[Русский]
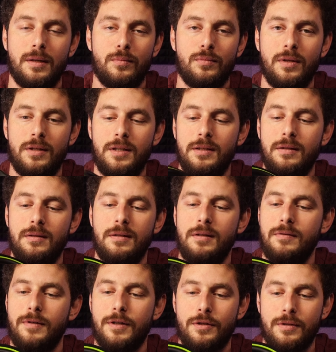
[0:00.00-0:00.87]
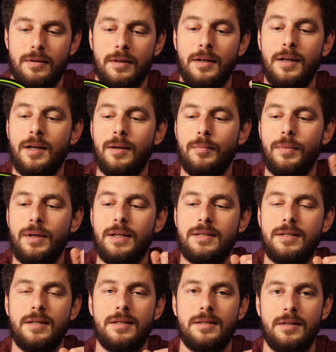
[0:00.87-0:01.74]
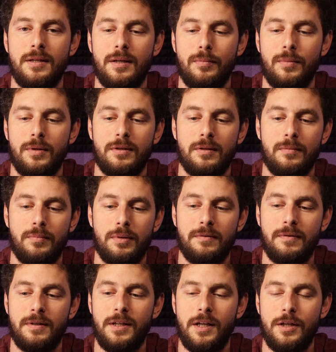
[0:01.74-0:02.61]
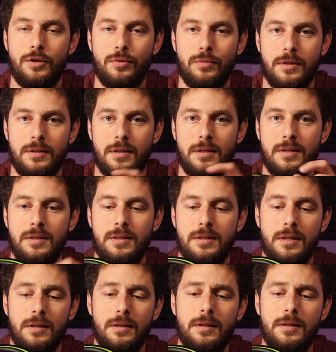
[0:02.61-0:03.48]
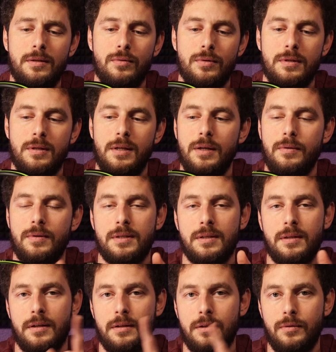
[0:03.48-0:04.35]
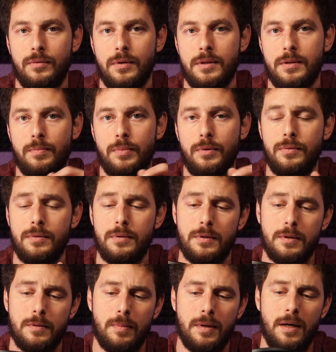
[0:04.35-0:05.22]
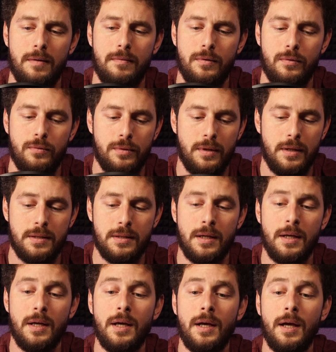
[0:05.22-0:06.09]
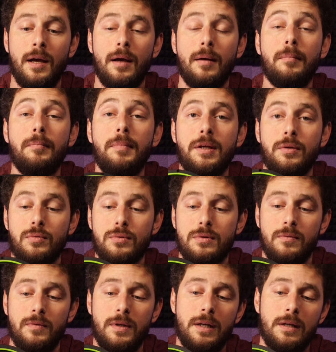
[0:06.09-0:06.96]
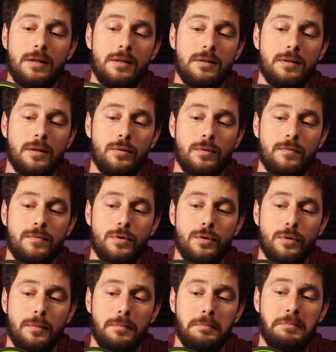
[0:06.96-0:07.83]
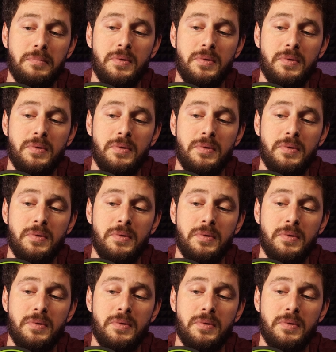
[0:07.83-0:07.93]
кому-то нет, неважно. Мы здесь не об этом. Подводящие у нас разнесены, то есть с левой стороны у нас плюс, справа у нас минус. Выглядит оно все